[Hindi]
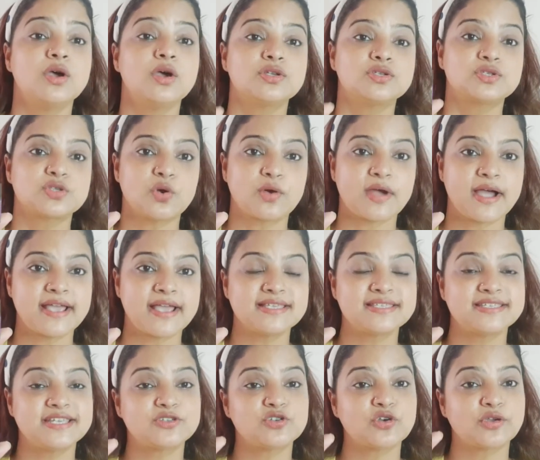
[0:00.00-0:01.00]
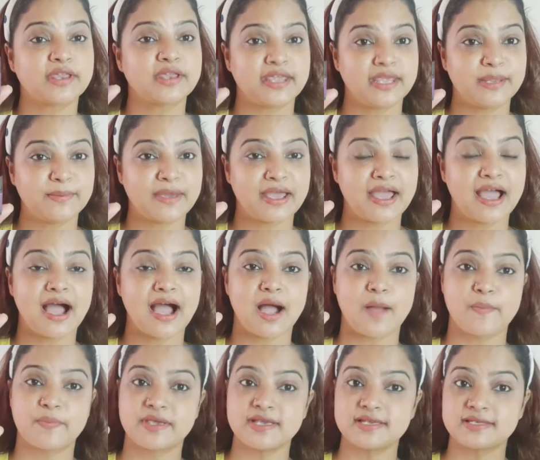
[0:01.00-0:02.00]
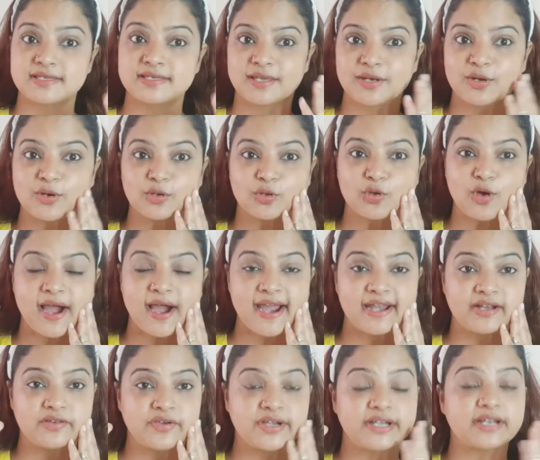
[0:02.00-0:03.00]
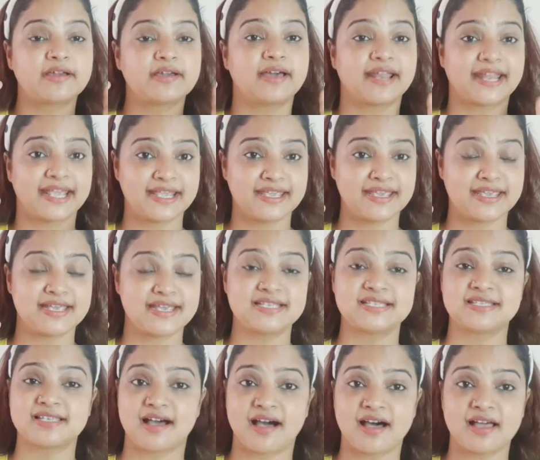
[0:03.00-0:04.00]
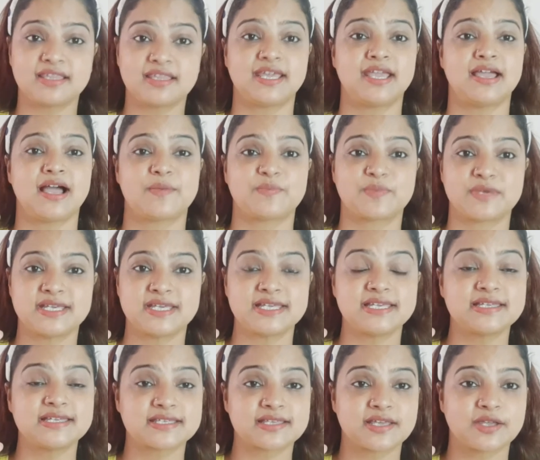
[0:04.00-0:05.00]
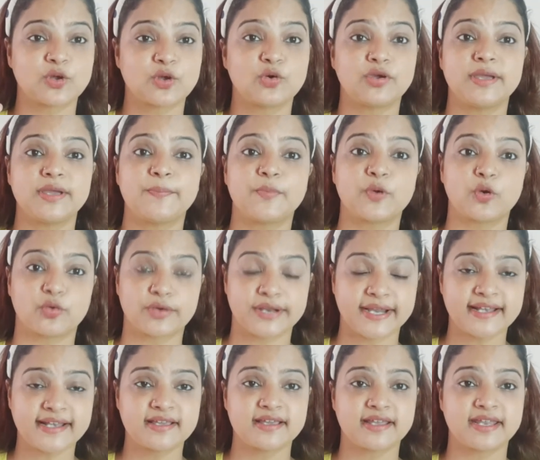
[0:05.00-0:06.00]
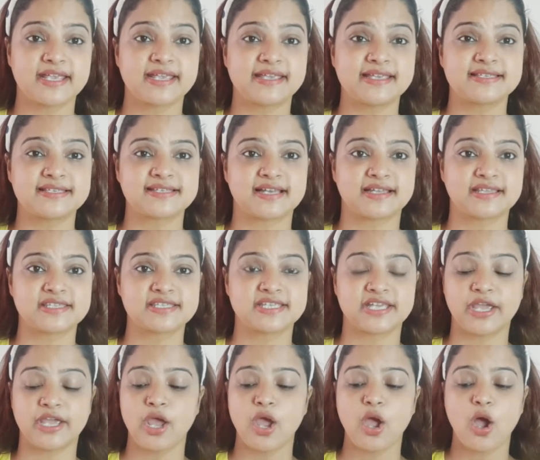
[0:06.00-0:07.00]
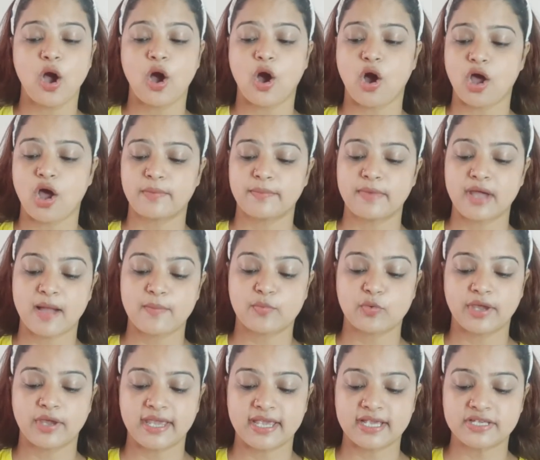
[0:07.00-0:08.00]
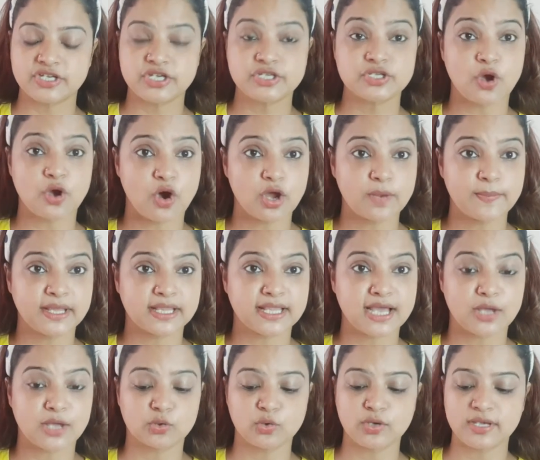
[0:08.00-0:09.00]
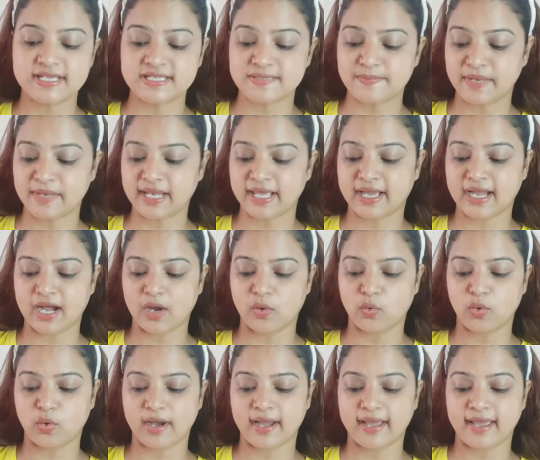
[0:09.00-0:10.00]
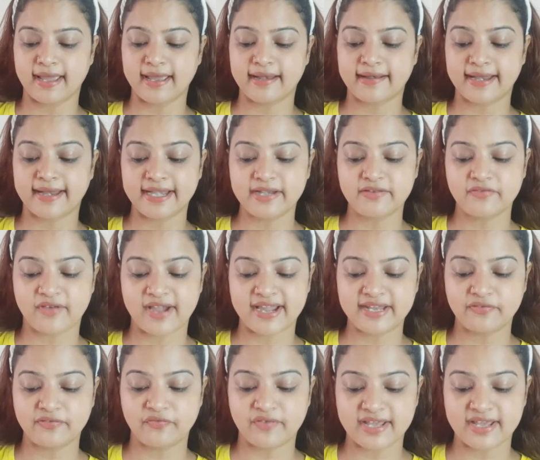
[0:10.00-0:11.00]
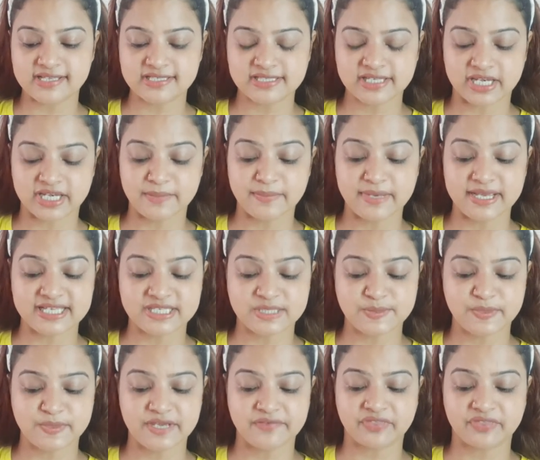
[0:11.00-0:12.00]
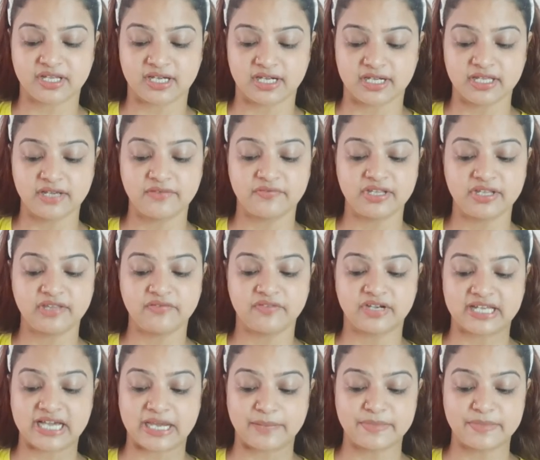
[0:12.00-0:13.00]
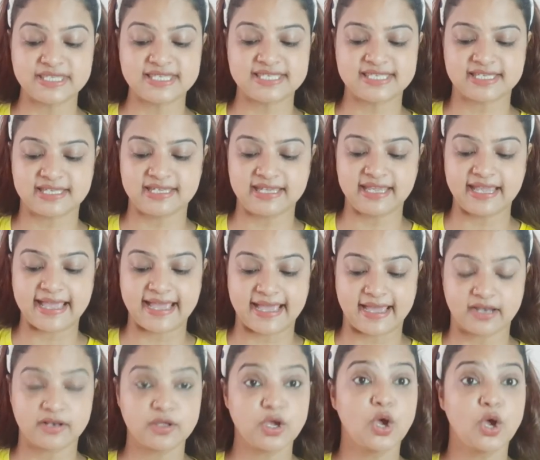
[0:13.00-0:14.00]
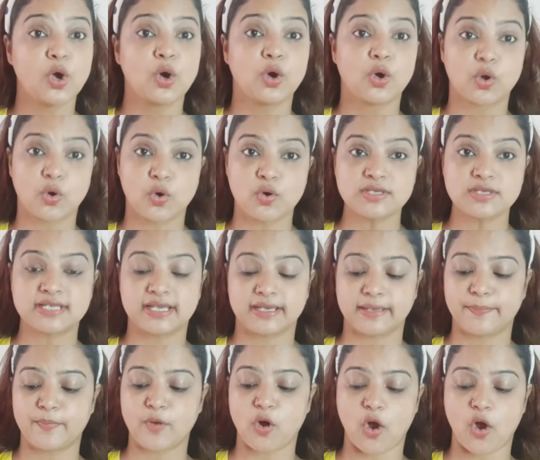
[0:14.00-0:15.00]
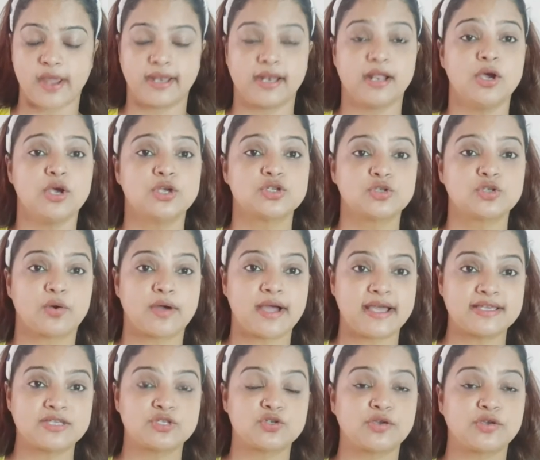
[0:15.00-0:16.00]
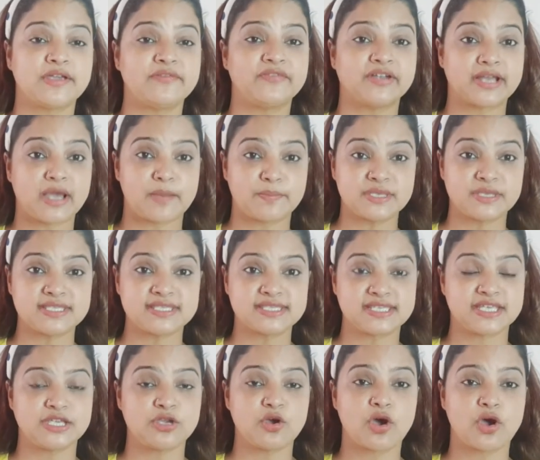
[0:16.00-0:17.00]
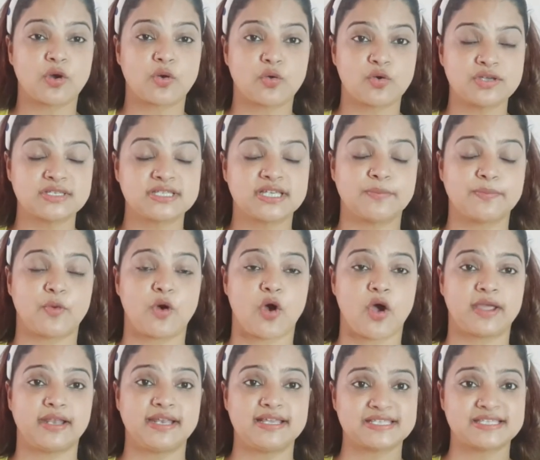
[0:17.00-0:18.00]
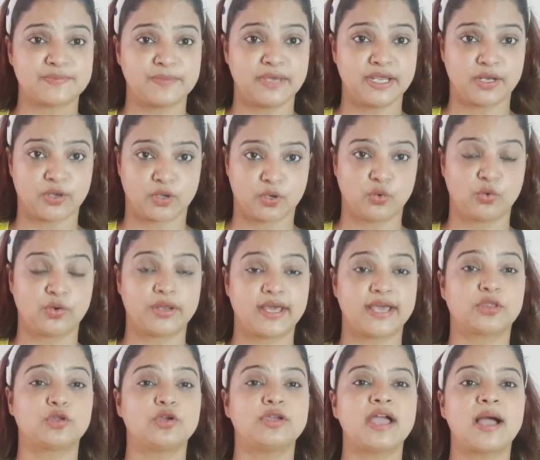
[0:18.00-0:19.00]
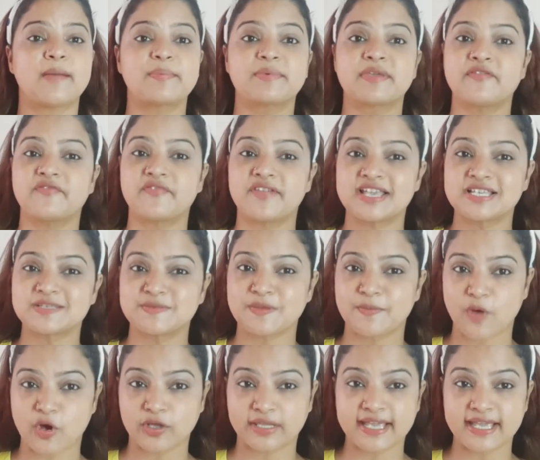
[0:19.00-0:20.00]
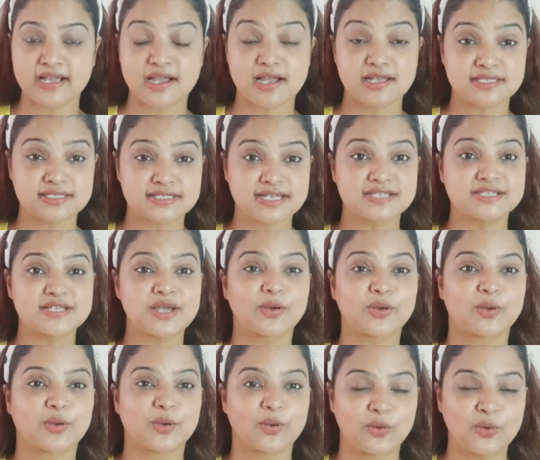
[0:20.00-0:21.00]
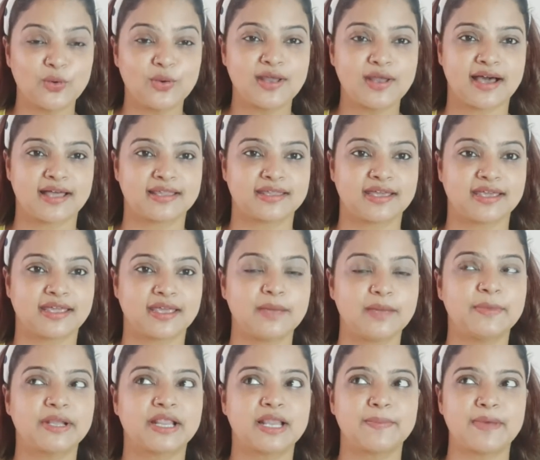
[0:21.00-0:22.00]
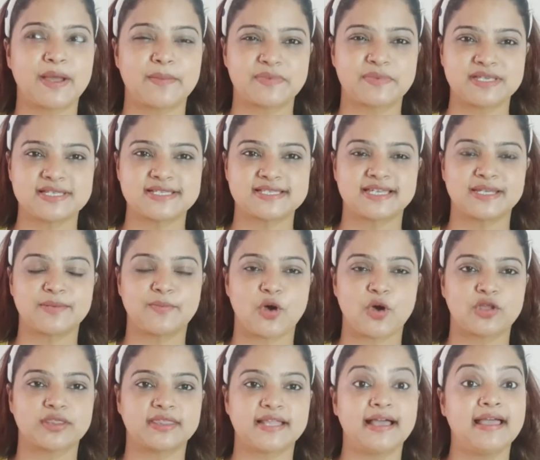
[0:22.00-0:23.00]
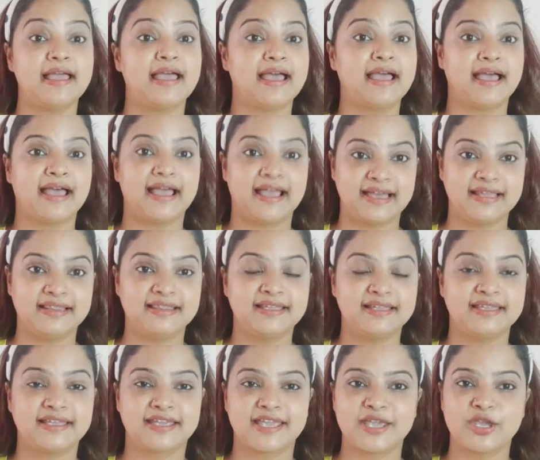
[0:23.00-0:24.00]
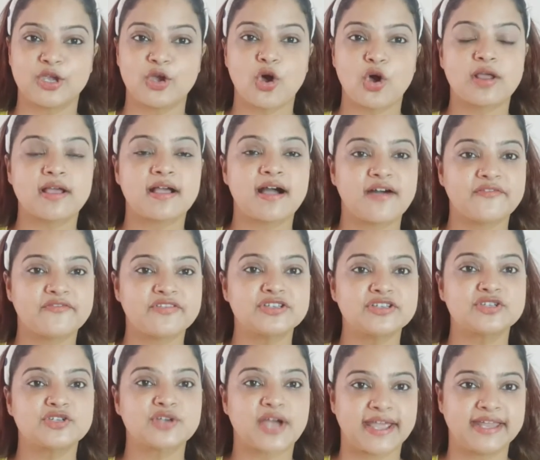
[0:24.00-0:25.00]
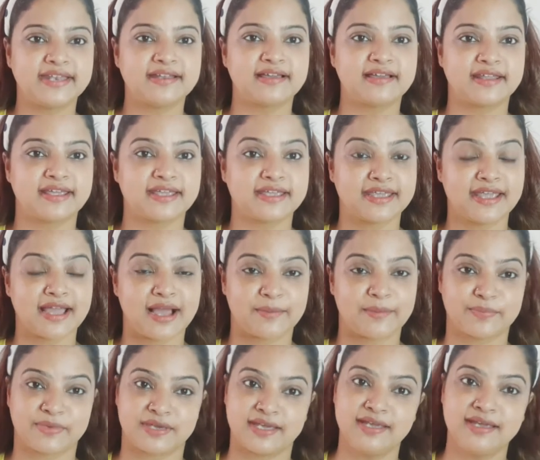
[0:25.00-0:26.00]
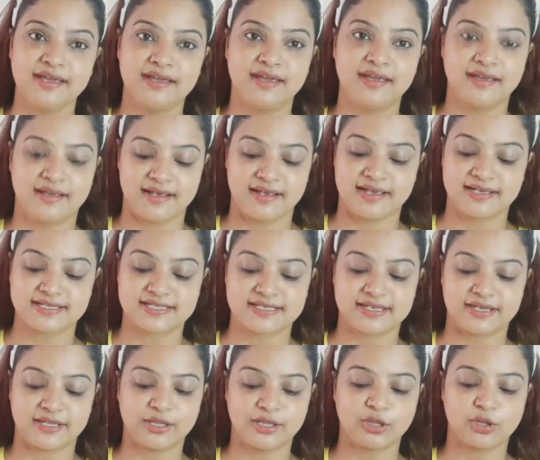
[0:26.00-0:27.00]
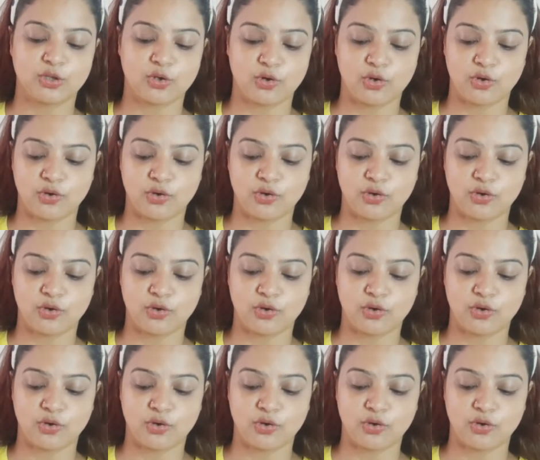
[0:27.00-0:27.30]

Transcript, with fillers: सो so गाइज़ ये जो क्रीम है आपकी स्किन को तो हाइड्रेट करेगी ही साथ ही आपकी स्किन को ये प्रोटेक्ट करेगी सन से और मैं आपको एक चीज़ और बता दूँ इसमें लिखा हुआ है रेड वाइन फेस क्रीम एस पी एफ थर्टी विथ विटामिन सी एंड रोज़ हिप ऑयल सो गाइज जो ये विटामिन सी और रोज़ हिप ऑयल इसमें इंक्लूड है तो ये आपके फेस पे बहुत एक अच्छा सा ग्लो ला देंगे मतलब आपकी स्किन बहुत ना हेल्दी दिखेगी और काफ़ी शाइन करेगी आपकी स्किन तो